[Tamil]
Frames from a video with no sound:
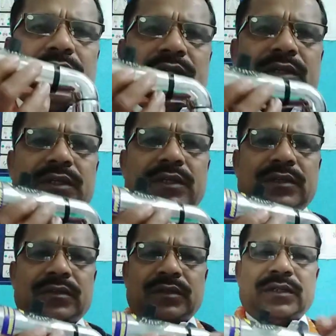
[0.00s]
இது
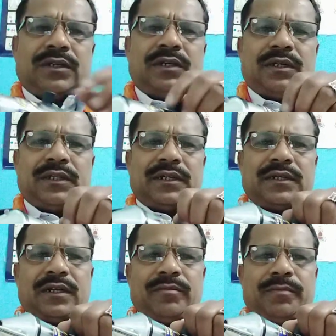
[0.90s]
இதுக்கு இதற்கு
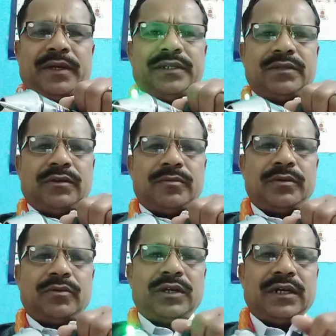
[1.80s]
நம்ம பயிற்சி வகுப்பு
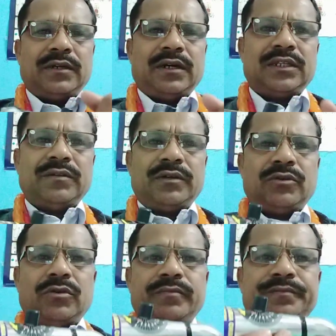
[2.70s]
கூட நடத்தி
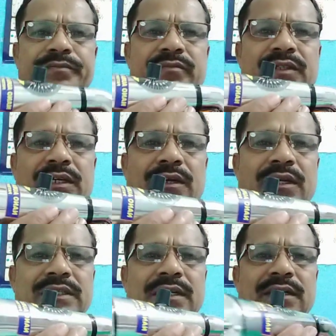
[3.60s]
வருகிறோம் இந்த
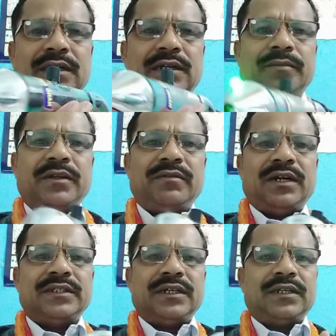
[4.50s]
ஆர்எஸ் கணக்குகள் எப்படி
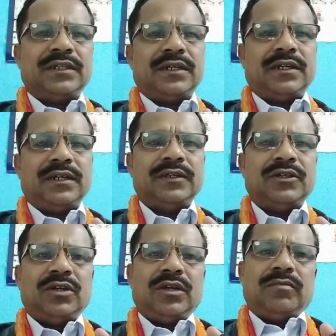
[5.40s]
வேலை செய்கிறது என்று
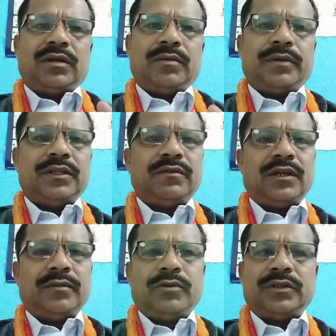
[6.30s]
பல
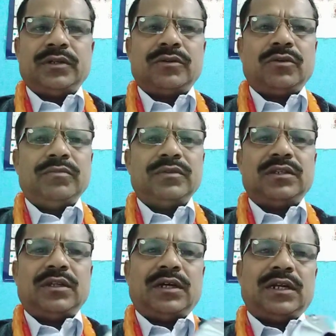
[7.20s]
பதிவுகளை போட்டிருக்கிறோம்
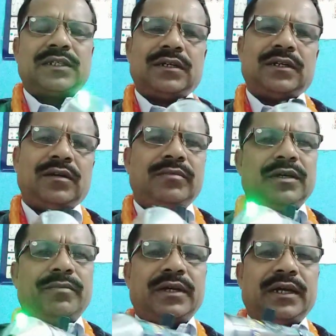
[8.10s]
இந்த ஆர்எஸ் கணக்கள்
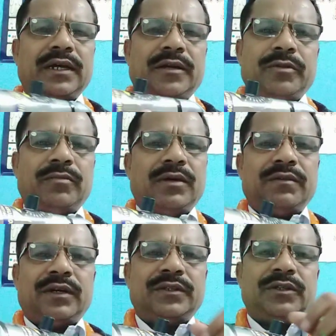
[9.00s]
மிக மிக அற்புதமாக
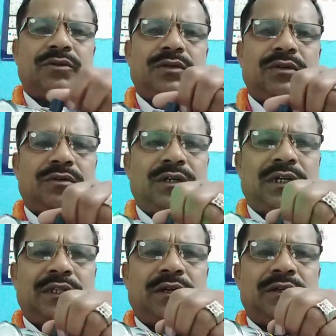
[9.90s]
வேலை செய்யக்கூடிய ஒரு
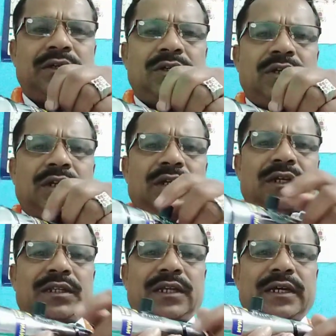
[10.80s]
நிலை தான்
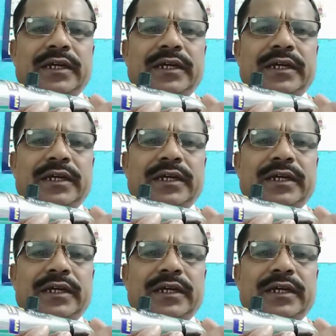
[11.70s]
இந்த